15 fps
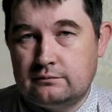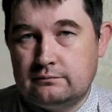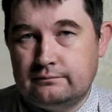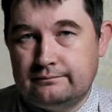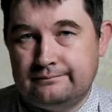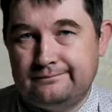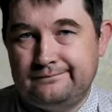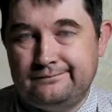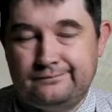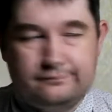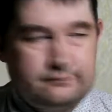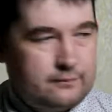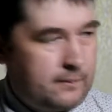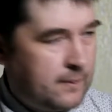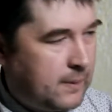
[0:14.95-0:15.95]
Угу.
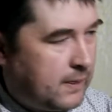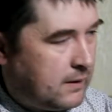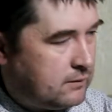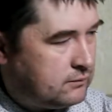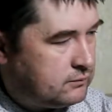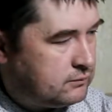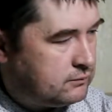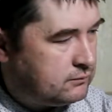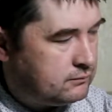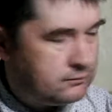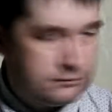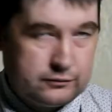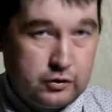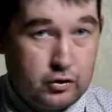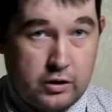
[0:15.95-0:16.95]

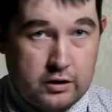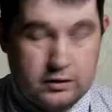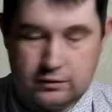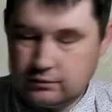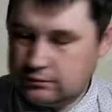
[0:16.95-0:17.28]
Дурак.